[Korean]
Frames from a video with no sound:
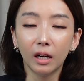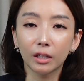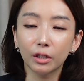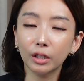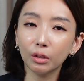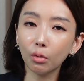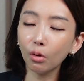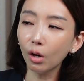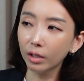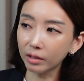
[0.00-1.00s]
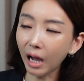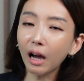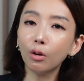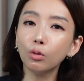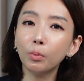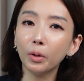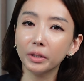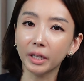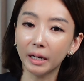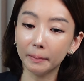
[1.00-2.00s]
그리고 타
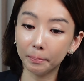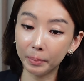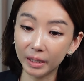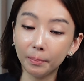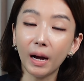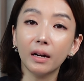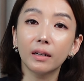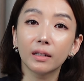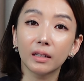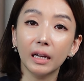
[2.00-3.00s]
후보에 대한 비방